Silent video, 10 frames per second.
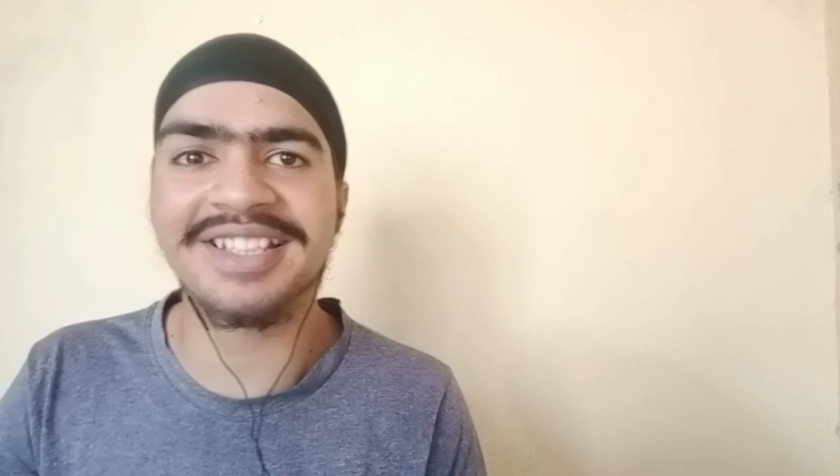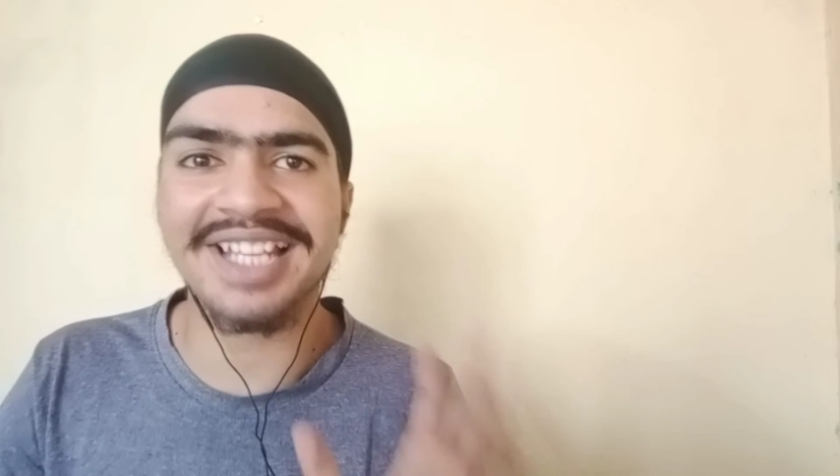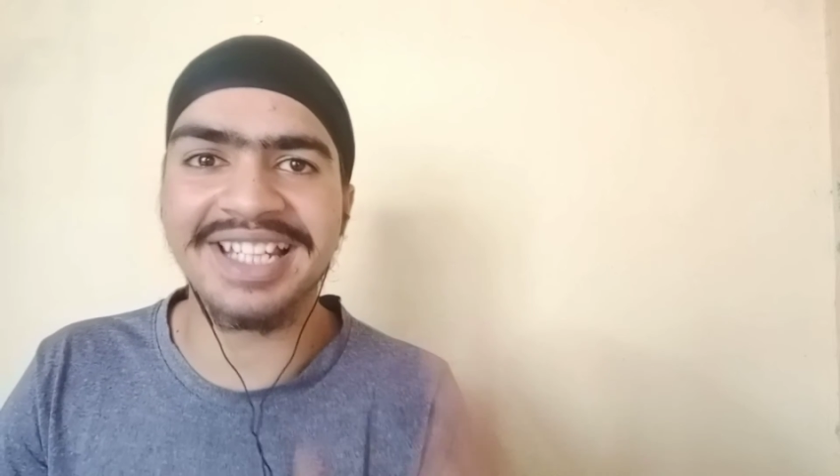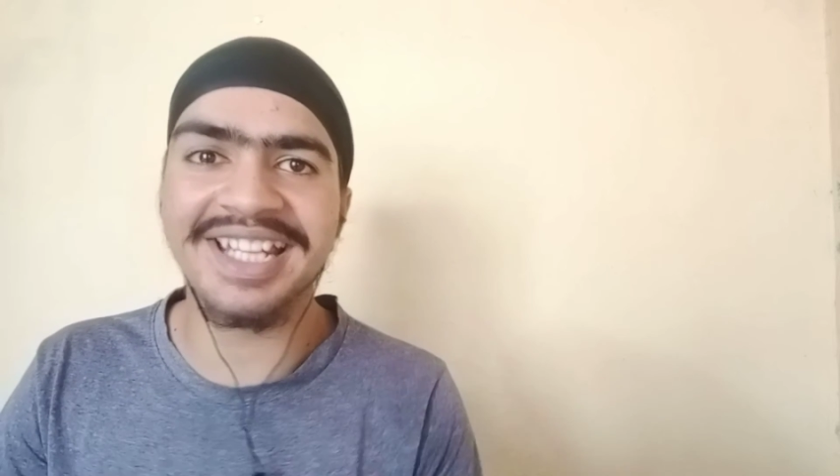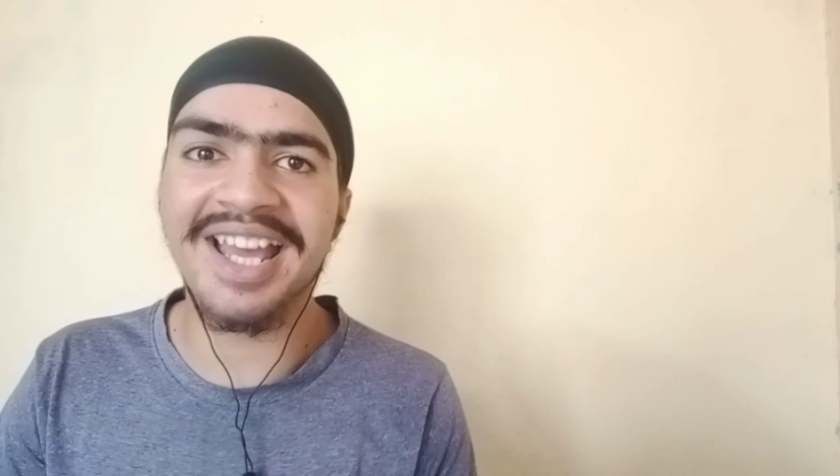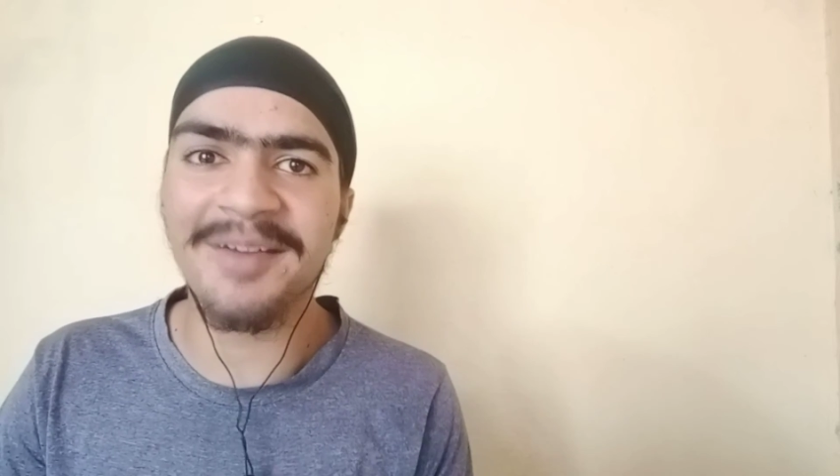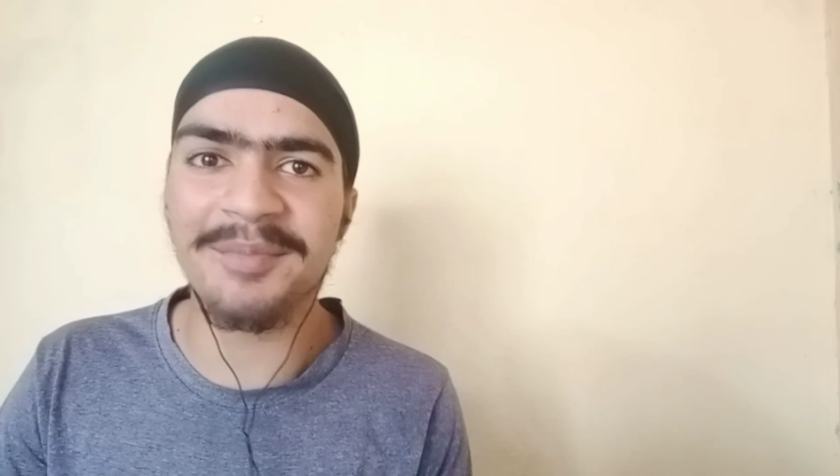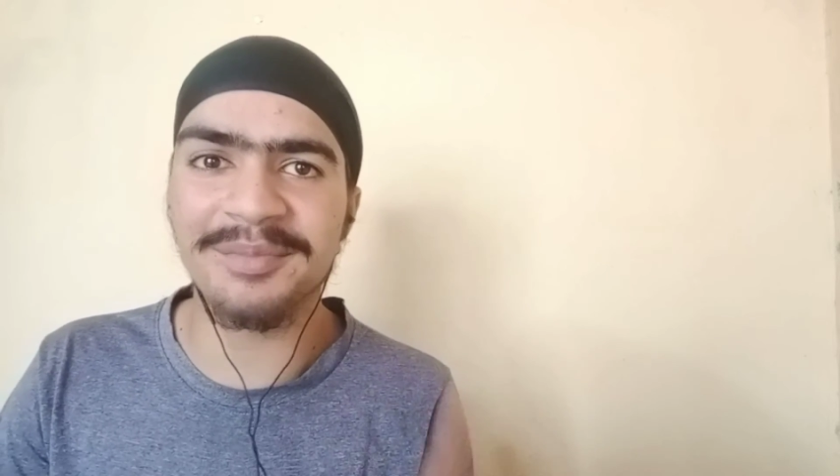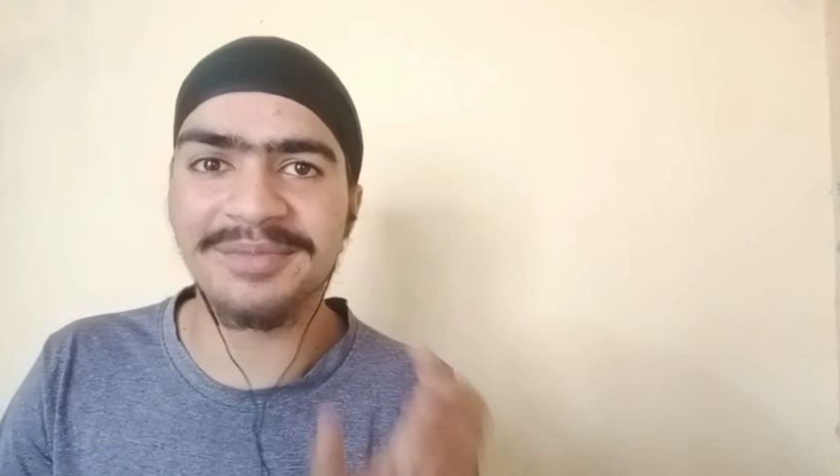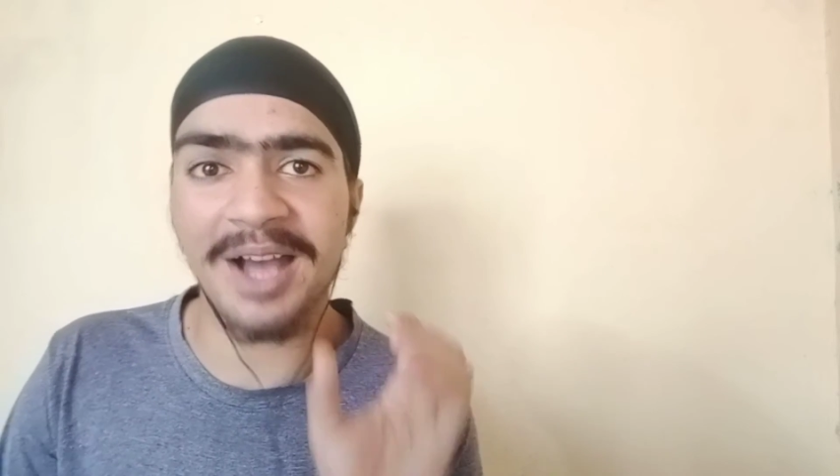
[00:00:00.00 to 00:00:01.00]
चली ना
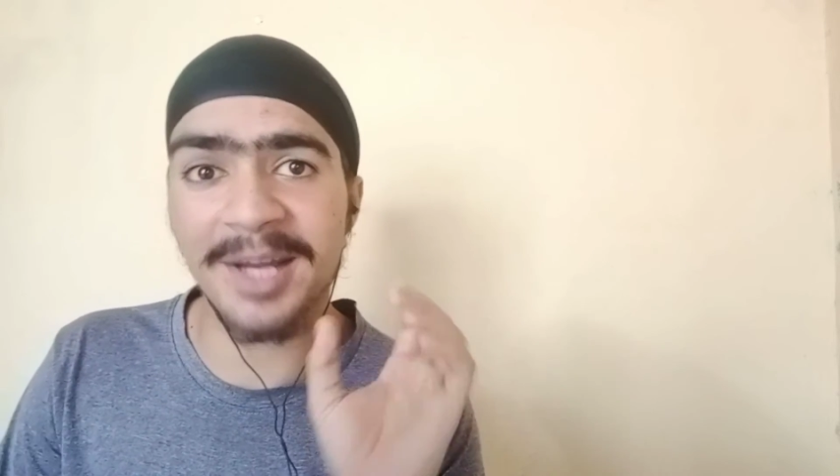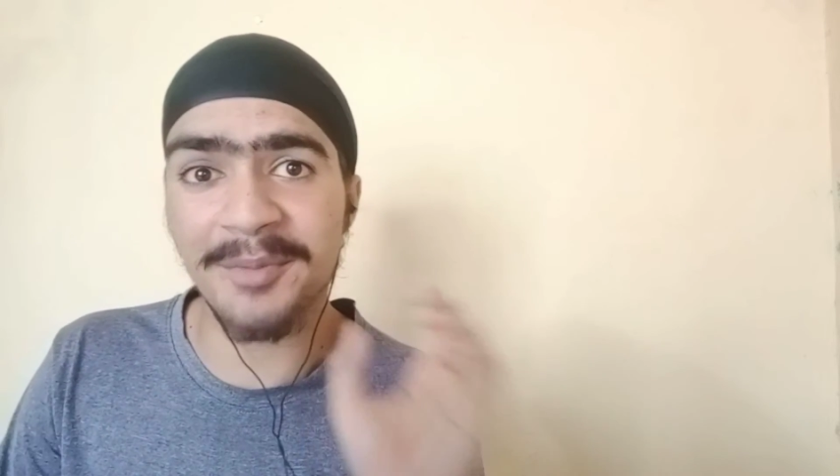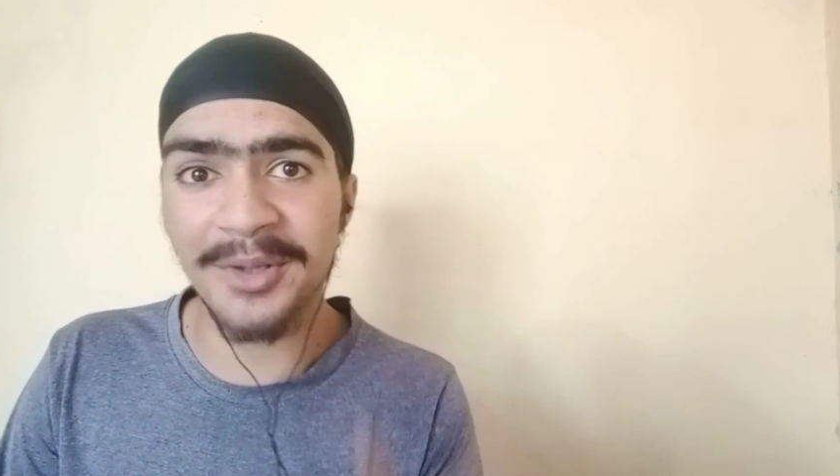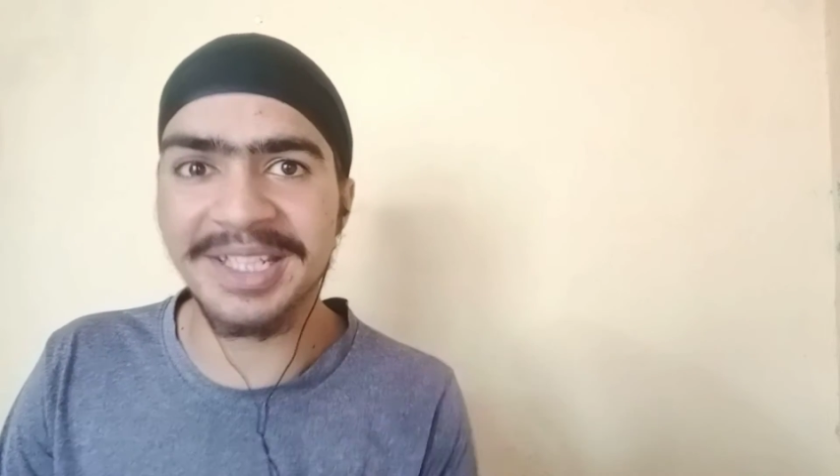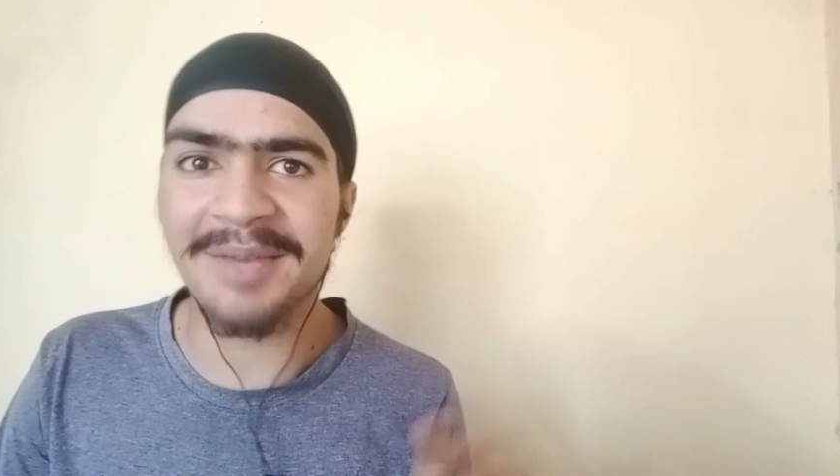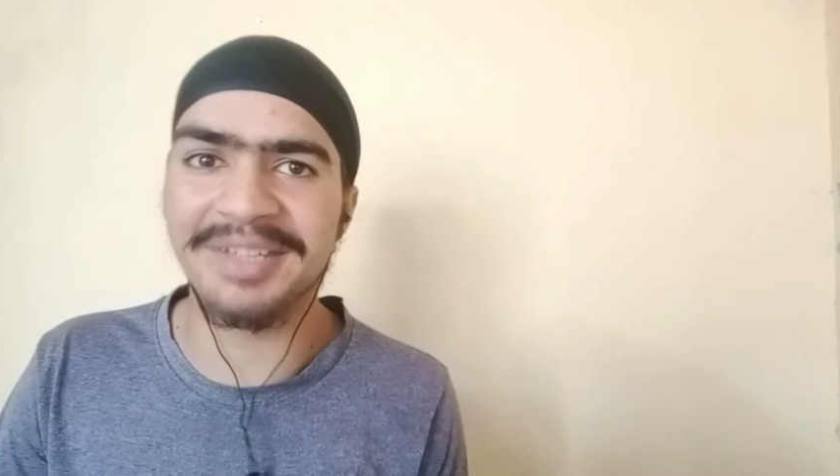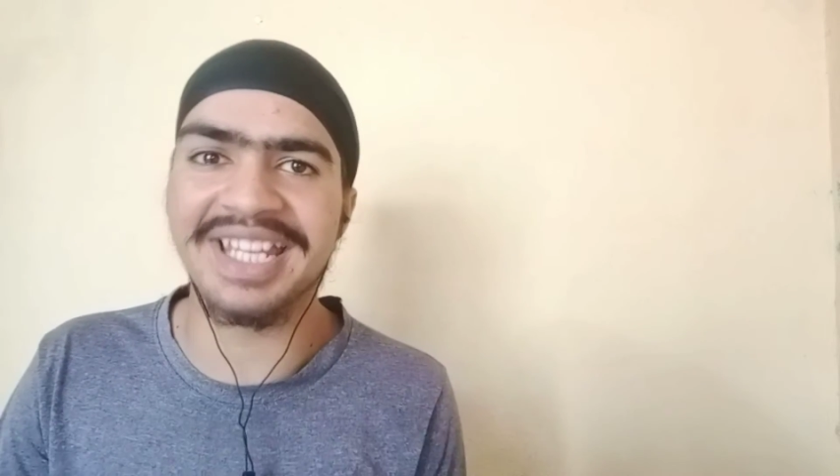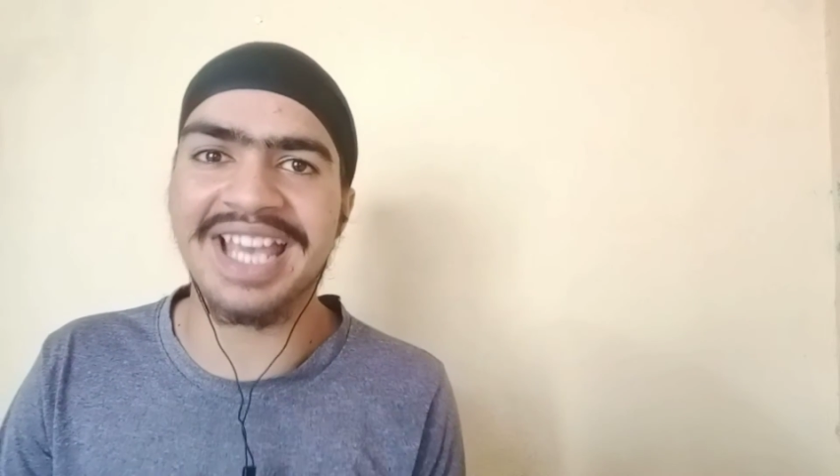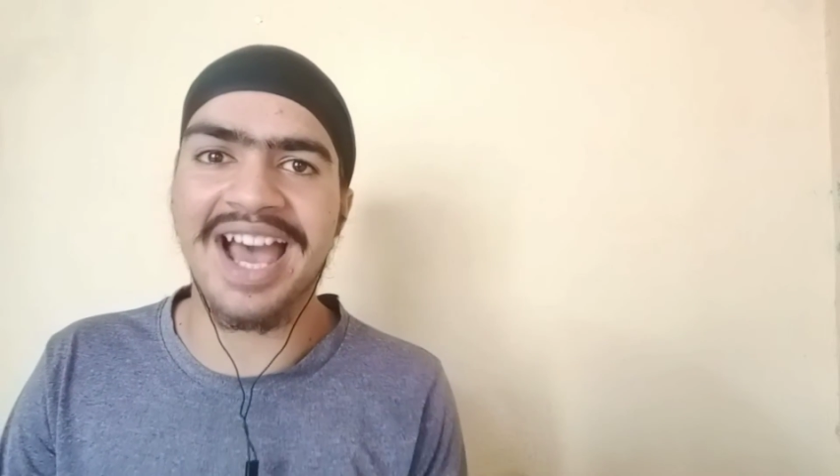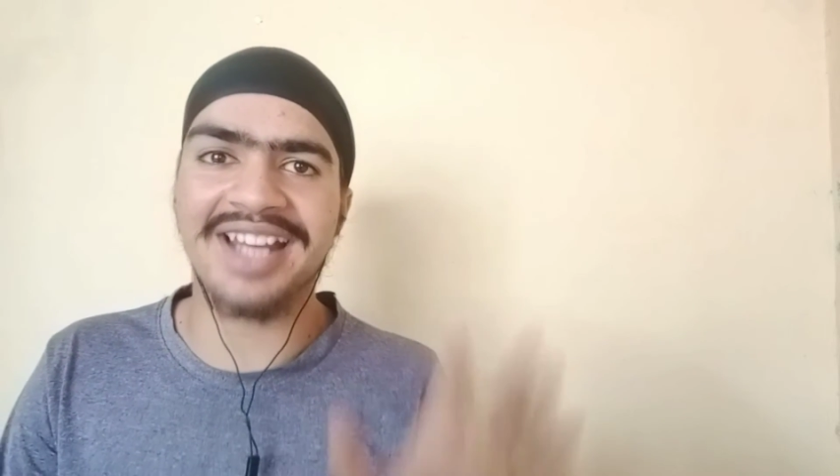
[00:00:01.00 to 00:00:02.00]
हारमोनियम
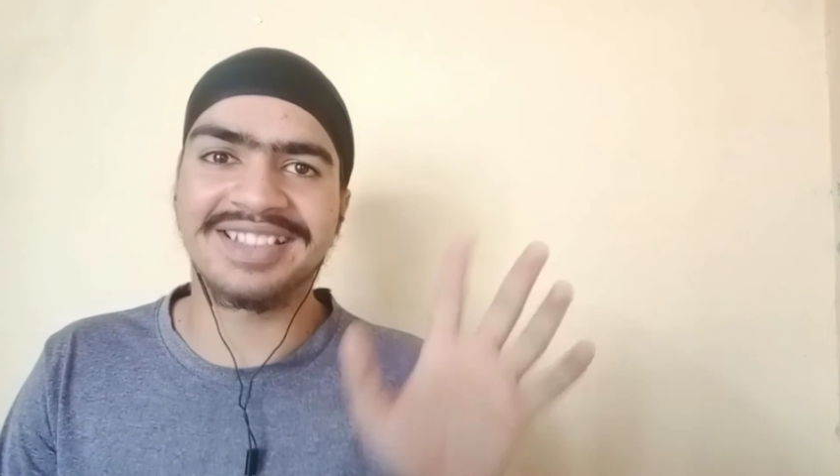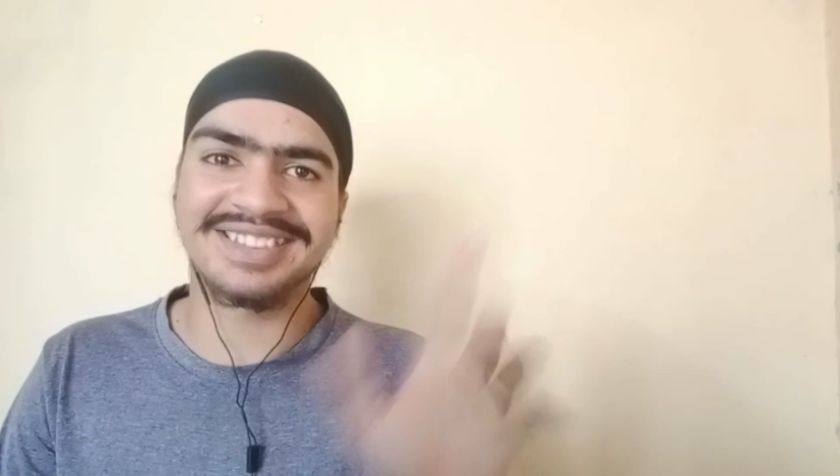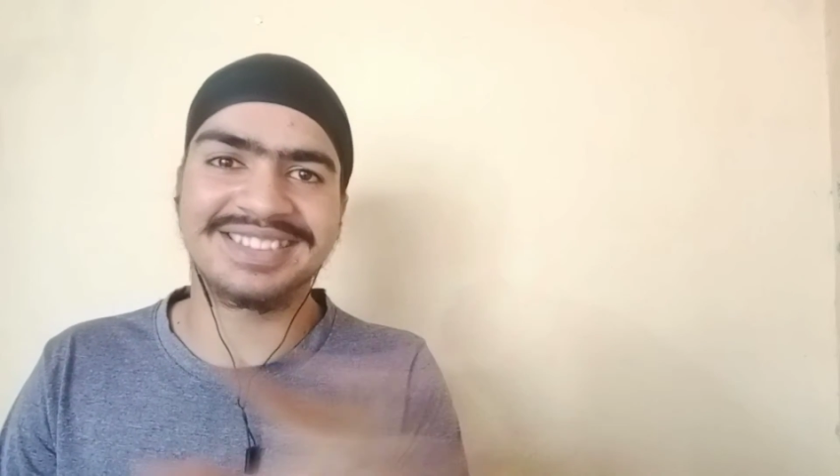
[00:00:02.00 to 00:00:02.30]
की यार